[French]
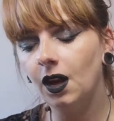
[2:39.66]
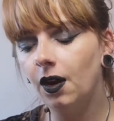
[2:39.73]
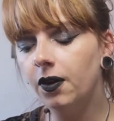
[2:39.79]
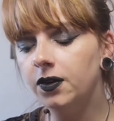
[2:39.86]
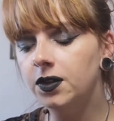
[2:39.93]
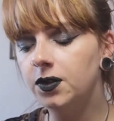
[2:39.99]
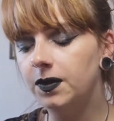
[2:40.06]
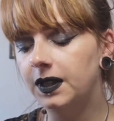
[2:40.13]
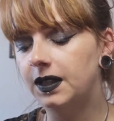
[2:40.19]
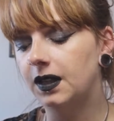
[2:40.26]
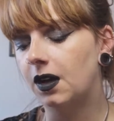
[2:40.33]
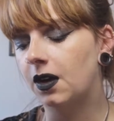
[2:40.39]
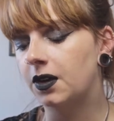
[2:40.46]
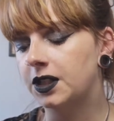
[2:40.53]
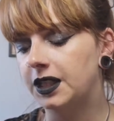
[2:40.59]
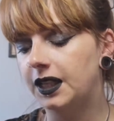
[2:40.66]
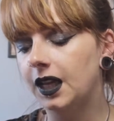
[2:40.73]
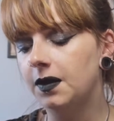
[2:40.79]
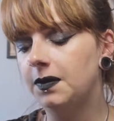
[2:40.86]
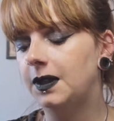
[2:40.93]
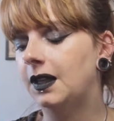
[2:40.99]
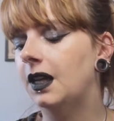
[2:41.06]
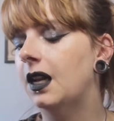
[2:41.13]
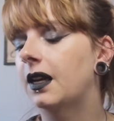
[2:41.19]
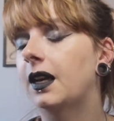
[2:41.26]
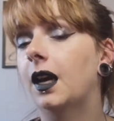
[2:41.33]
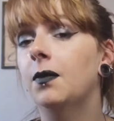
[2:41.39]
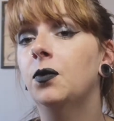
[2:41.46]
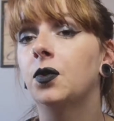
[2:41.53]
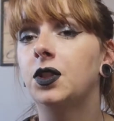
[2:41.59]
Ensuite, euh, j'ai terminé la
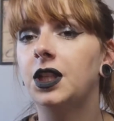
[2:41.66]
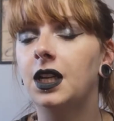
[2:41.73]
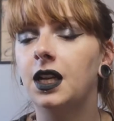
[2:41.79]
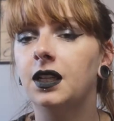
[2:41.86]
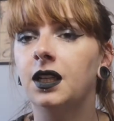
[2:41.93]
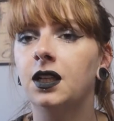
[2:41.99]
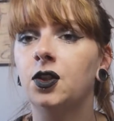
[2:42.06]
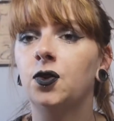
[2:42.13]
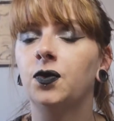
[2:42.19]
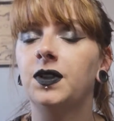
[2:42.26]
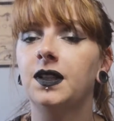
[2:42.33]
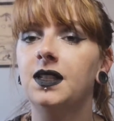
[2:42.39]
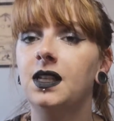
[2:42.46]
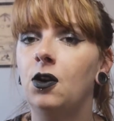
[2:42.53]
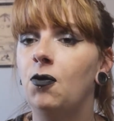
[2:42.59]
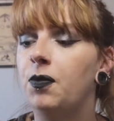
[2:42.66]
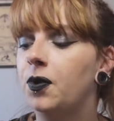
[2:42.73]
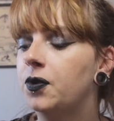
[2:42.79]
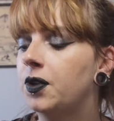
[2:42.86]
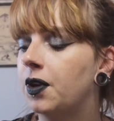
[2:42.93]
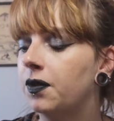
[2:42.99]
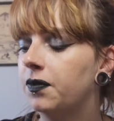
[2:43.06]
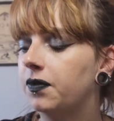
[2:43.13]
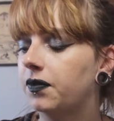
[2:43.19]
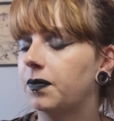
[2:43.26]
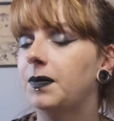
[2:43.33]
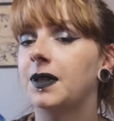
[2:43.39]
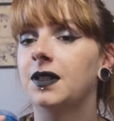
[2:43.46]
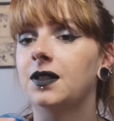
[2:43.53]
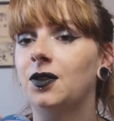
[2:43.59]
crème de chez La Neige, donc ça c'est le pot neuf
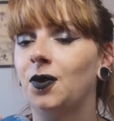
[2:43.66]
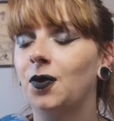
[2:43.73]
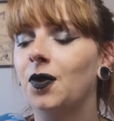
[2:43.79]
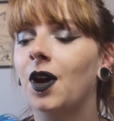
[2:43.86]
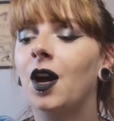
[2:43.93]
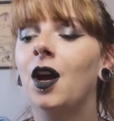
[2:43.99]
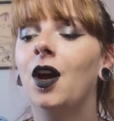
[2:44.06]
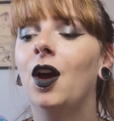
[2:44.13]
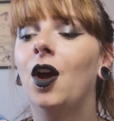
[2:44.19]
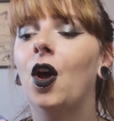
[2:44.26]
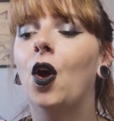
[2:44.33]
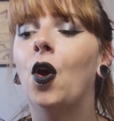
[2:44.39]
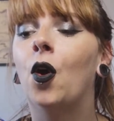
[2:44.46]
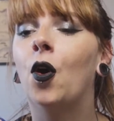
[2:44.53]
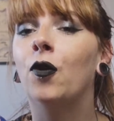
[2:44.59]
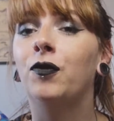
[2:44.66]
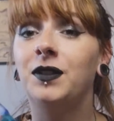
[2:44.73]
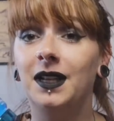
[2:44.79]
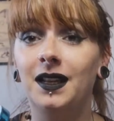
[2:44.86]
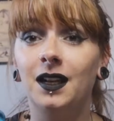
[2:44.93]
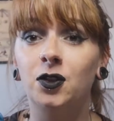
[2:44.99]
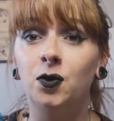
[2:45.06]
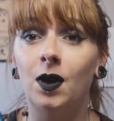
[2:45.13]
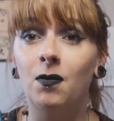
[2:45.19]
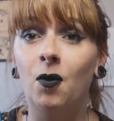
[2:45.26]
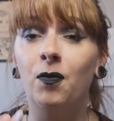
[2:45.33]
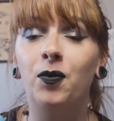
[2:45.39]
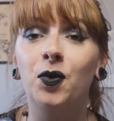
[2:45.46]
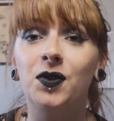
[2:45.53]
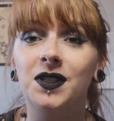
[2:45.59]
parce que euh, vous êtes
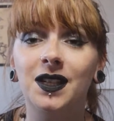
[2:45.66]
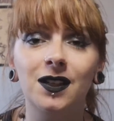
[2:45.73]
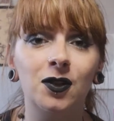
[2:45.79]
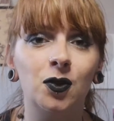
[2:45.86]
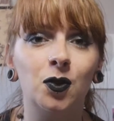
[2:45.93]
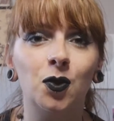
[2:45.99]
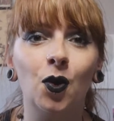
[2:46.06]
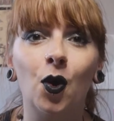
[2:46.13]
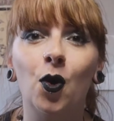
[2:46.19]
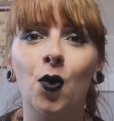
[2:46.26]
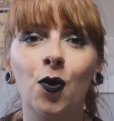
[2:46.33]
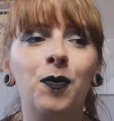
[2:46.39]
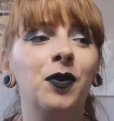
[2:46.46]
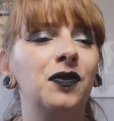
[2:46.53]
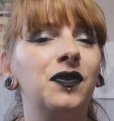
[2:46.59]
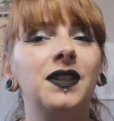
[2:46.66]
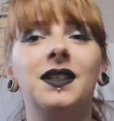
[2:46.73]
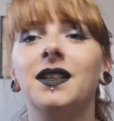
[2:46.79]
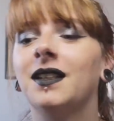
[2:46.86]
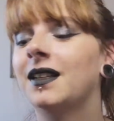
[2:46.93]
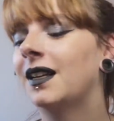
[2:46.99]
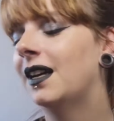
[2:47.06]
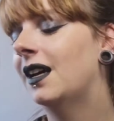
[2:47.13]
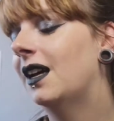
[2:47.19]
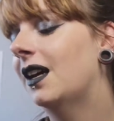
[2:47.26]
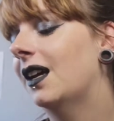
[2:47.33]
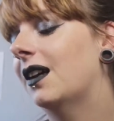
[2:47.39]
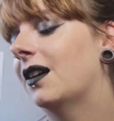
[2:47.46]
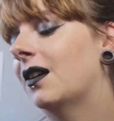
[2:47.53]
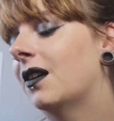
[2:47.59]
actuellement posé sur le pot vide.
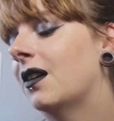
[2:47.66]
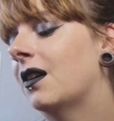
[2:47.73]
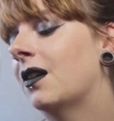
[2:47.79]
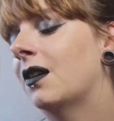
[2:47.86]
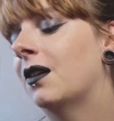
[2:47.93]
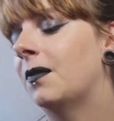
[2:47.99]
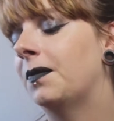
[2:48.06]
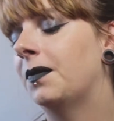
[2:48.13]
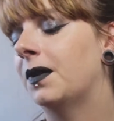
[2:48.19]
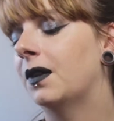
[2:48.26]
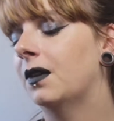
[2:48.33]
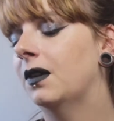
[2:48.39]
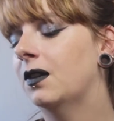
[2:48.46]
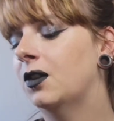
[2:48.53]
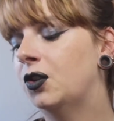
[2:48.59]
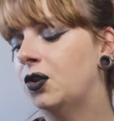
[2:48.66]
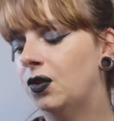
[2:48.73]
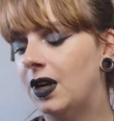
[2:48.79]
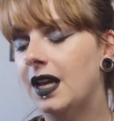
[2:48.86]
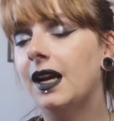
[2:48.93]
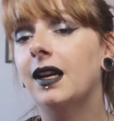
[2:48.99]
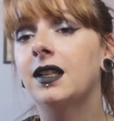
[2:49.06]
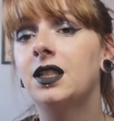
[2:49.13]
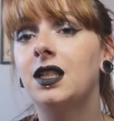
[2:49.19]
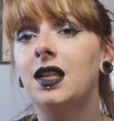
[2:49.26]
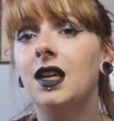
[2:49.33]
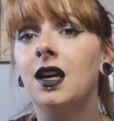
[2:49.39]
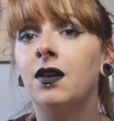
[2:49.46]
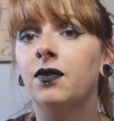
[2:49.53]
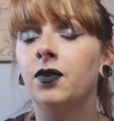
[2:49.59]
Euh, je l'ai
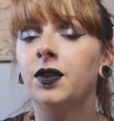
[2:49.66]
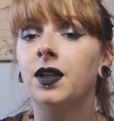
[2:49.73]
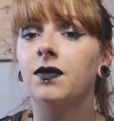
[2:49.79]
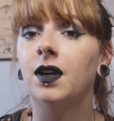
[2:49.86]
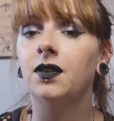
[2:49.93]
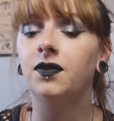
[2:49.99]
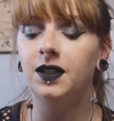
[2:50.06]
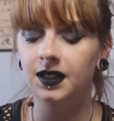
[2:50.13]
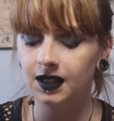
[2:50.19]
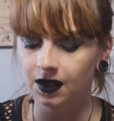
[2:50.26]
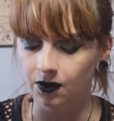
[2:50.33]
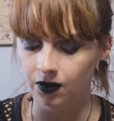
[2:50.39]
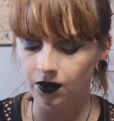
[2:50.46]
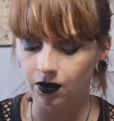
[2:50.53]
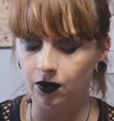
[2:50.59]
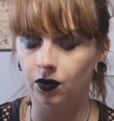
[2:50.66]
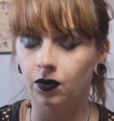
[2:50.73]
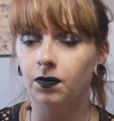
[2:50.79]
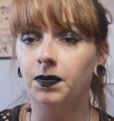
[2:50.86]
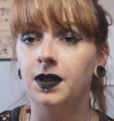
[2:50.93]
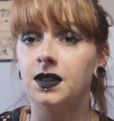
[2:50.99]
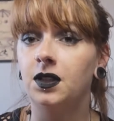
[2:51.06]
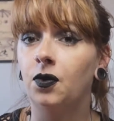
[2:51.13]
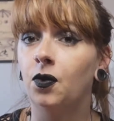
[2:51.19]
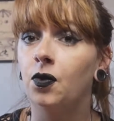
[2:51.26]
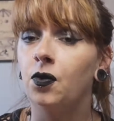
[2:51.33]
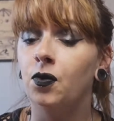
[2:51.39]
racheté avant d'avoir fini l'autre parce que